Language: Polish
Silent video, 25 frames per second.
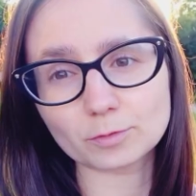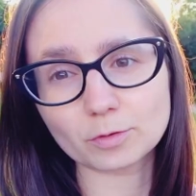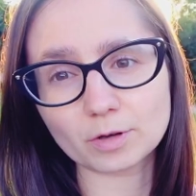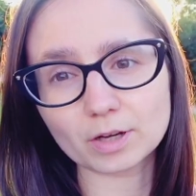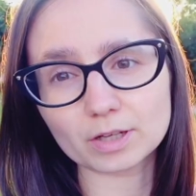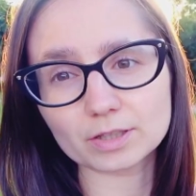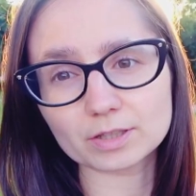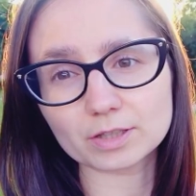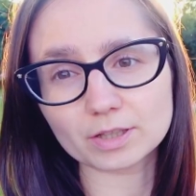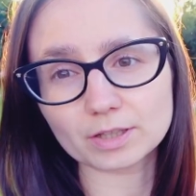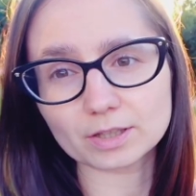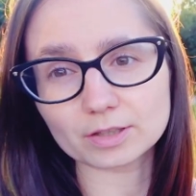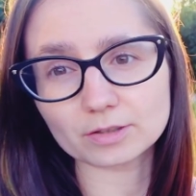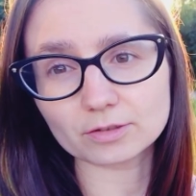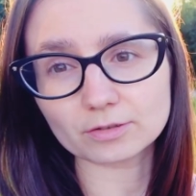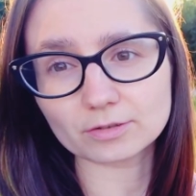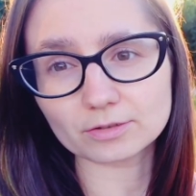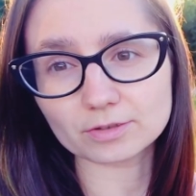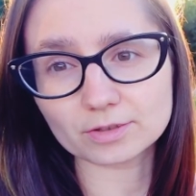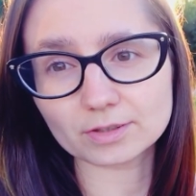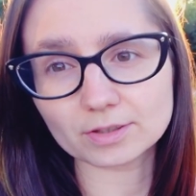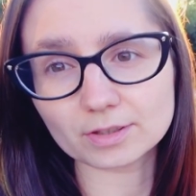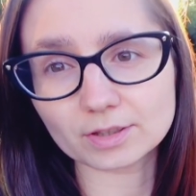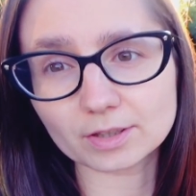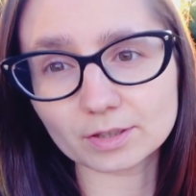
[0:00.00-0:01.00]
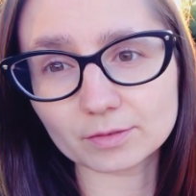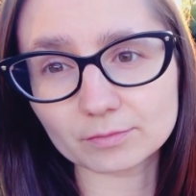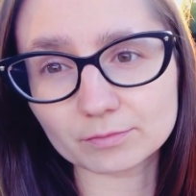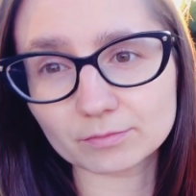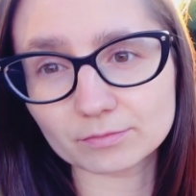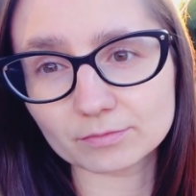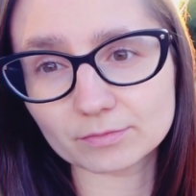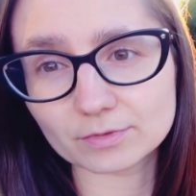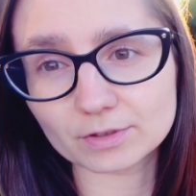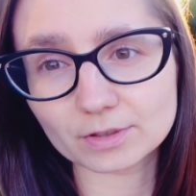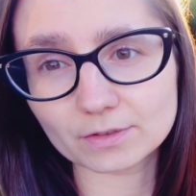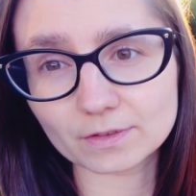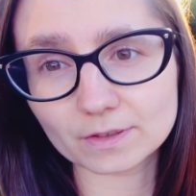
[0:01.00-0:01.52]
Słuchajcie, jest godzina
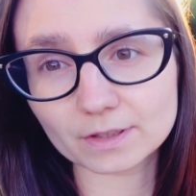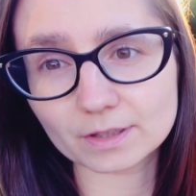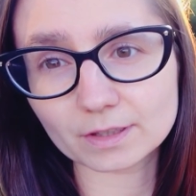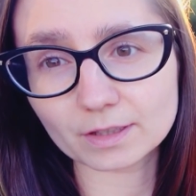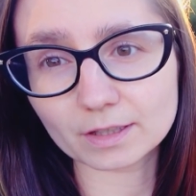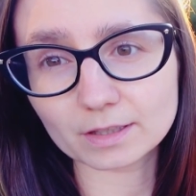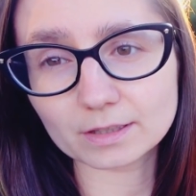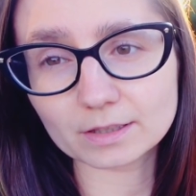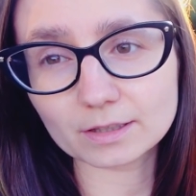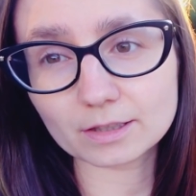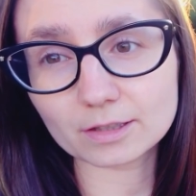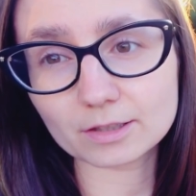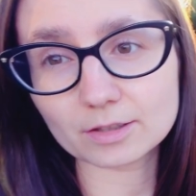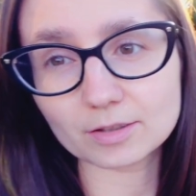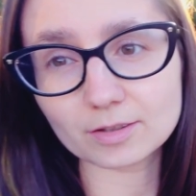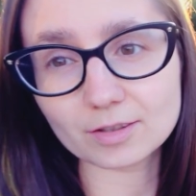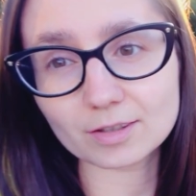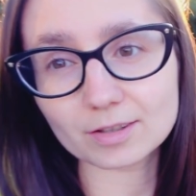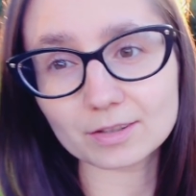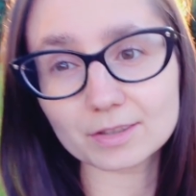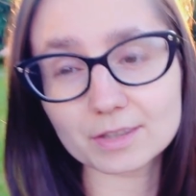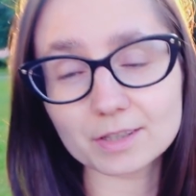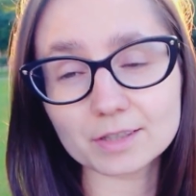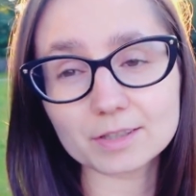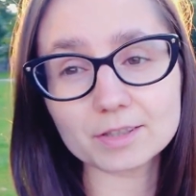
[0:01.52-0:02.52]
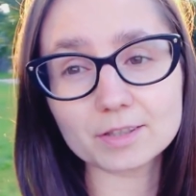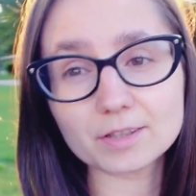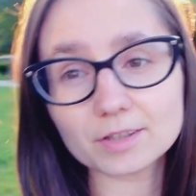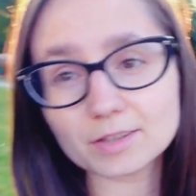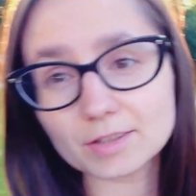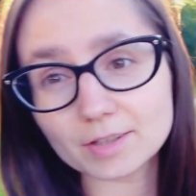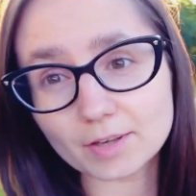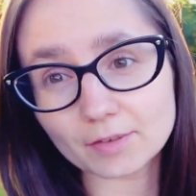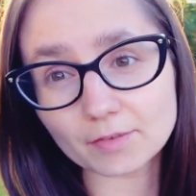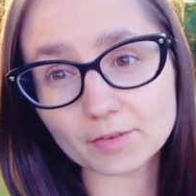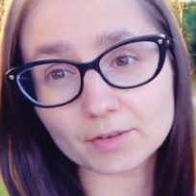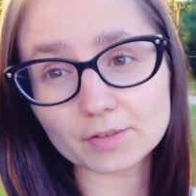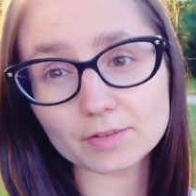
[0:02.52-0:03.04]

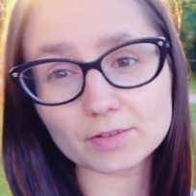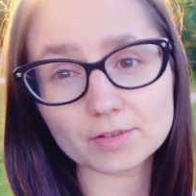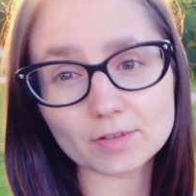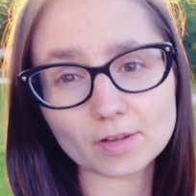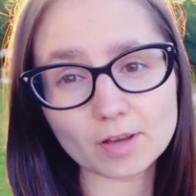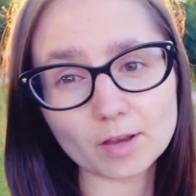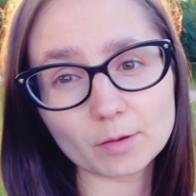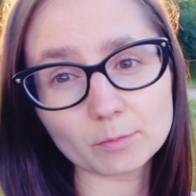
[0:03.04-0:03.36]
19.49,